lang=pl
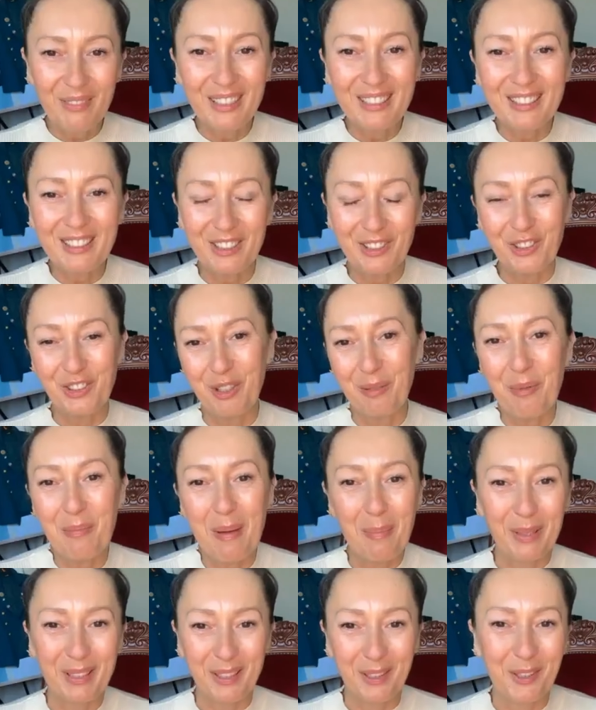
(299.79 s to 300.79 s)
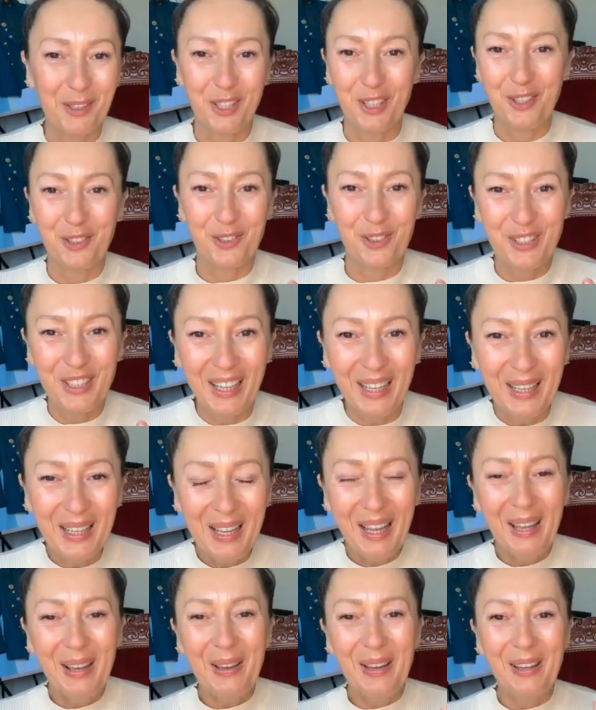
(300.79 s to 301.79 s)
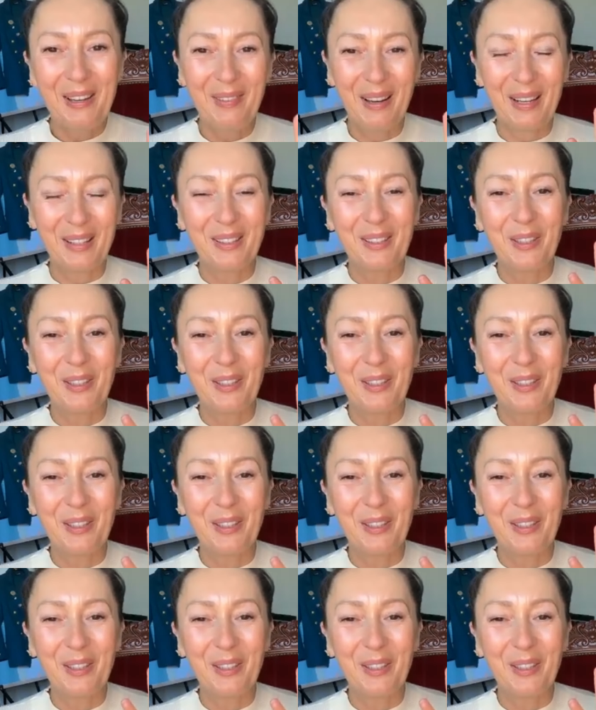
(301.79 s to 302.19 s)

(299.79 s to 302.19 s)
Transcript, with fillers: Więc y, czemu mamy tego nie czuć, nie? E,